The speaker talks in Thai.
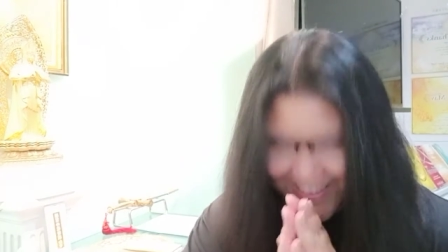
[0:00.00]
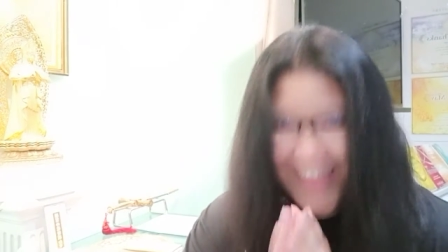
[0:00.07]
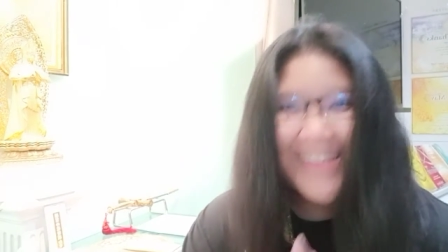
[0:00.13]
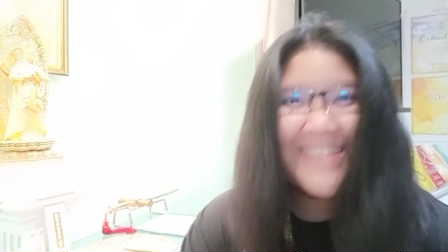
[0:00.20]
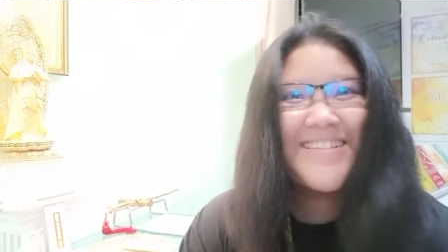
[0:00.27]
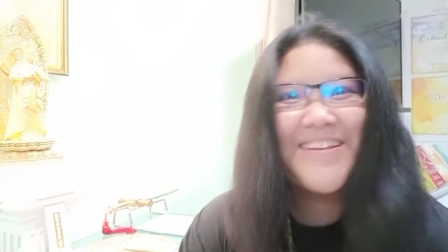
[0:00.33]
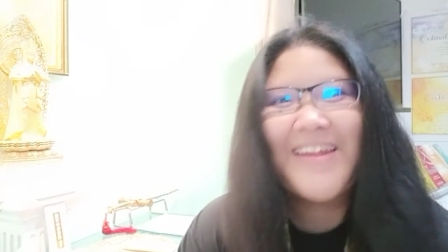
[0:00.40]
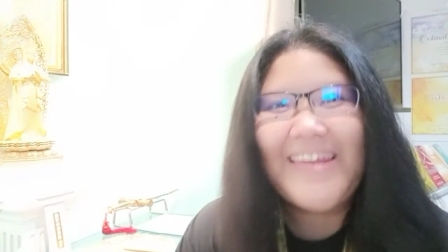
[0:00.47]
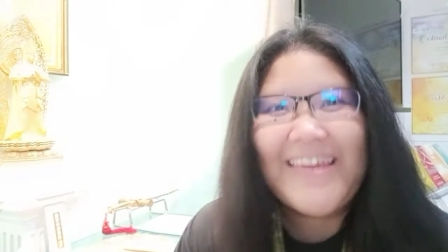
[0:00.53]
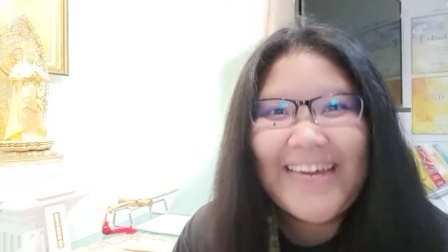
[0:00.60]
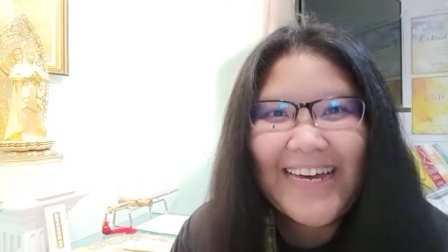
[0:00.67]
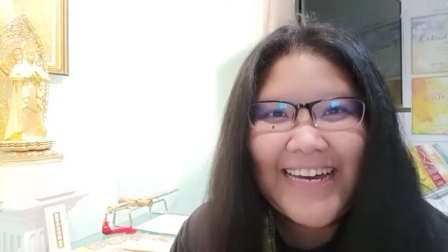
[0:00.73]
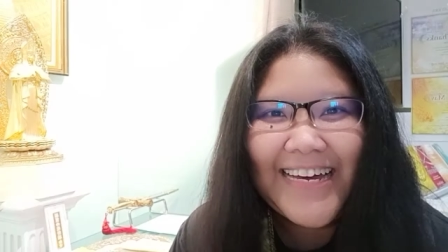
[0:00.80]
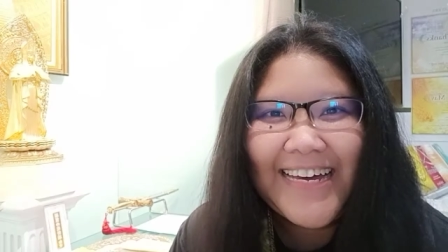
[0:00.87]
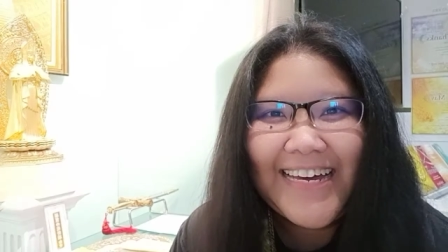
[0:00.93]
สวัสดี
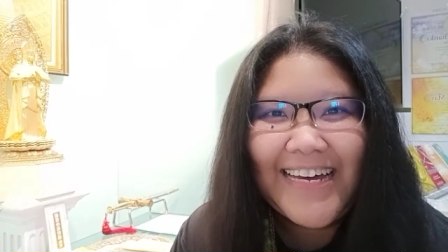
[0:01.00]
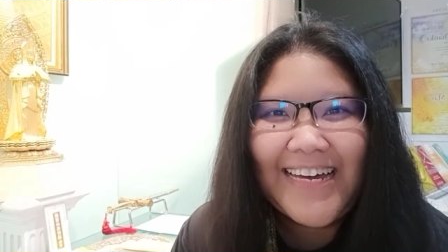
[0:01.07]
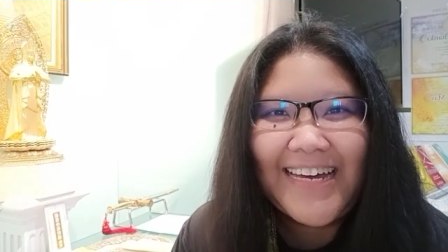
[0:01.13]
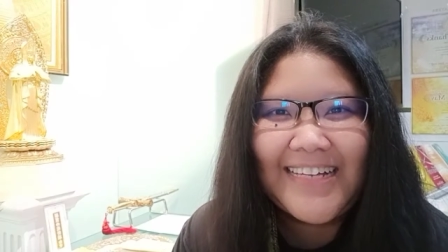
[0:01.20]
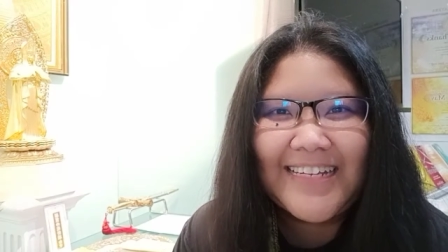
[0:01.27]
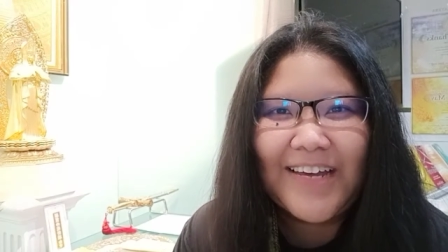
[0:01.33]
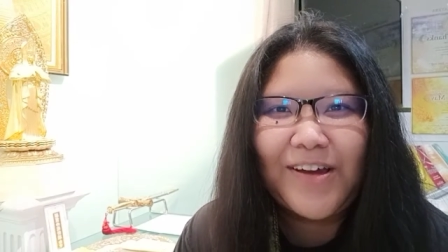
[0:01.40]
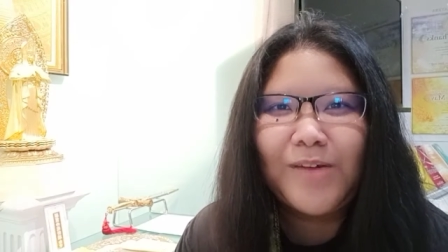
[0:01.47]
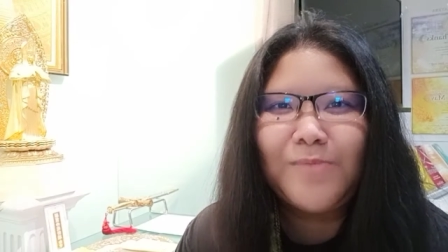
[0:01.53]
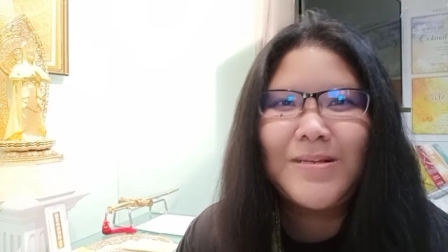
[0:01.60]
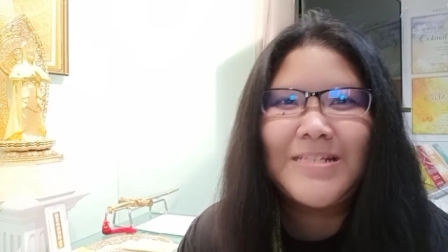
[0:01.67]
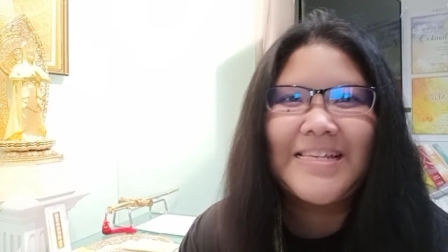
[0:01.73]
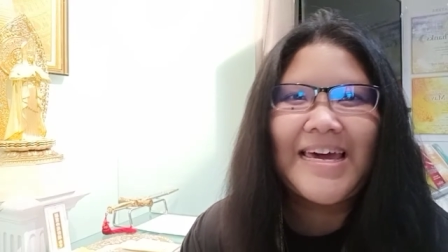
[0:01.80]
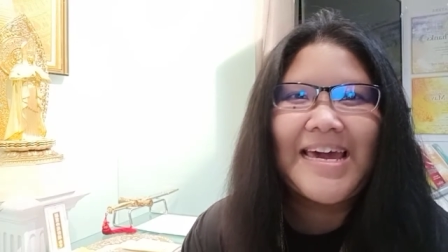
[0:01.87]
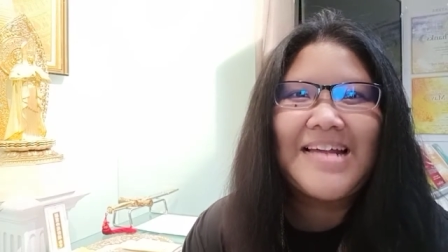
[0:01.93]
ค่ะ ชาวแฮป
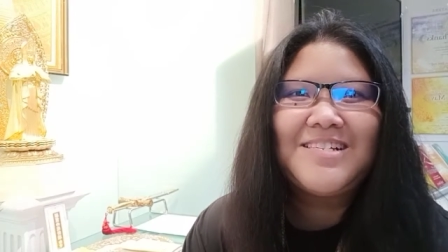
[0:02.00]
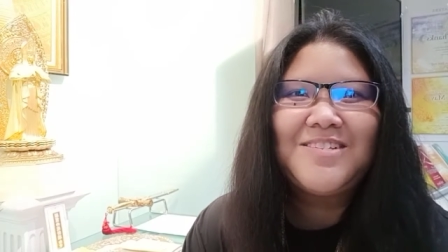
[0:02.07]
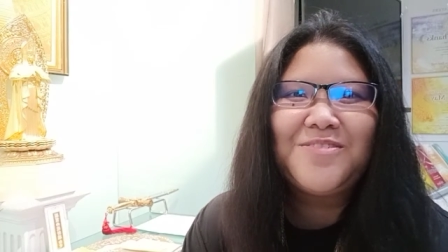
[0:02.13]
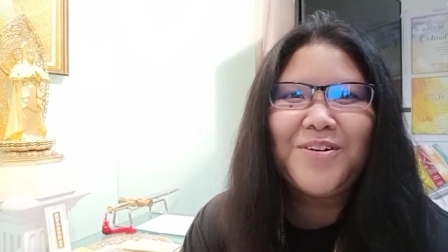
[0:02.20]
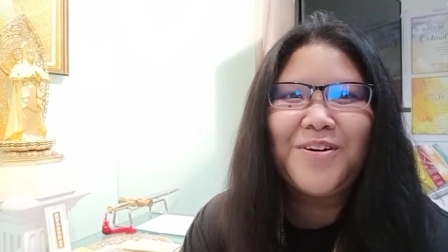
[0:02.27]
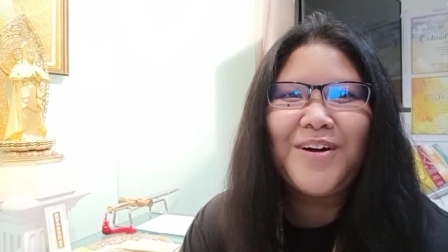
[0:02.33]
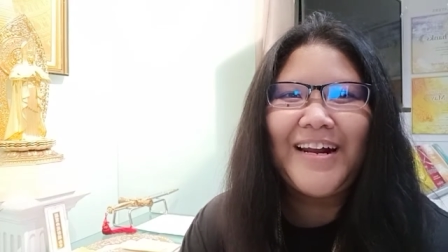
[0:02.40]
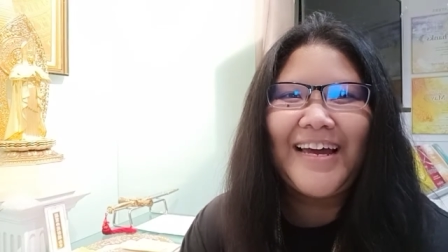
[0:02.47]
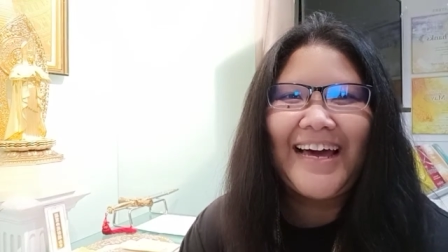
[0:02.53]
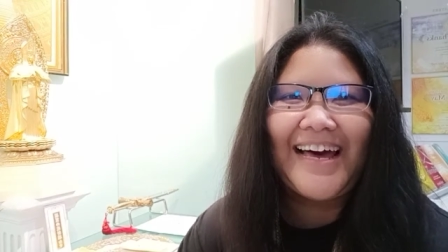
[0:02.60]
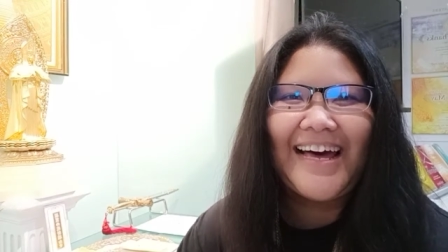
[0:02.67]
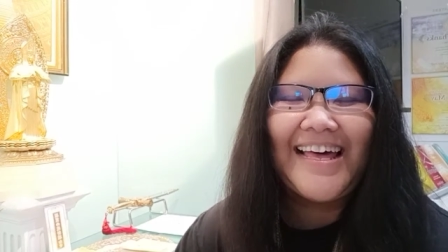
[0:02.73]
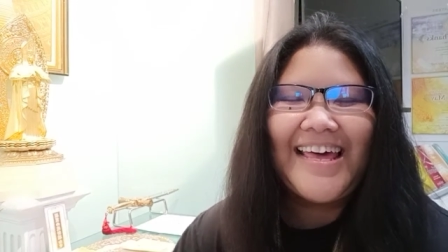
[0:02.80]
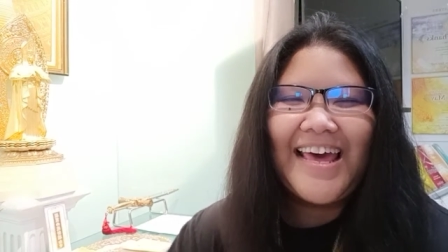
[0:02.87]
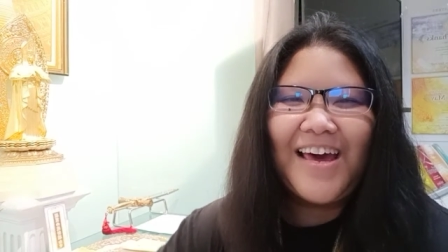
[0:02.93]
ปี้ไซเอนซ์ทุกคนนะคะ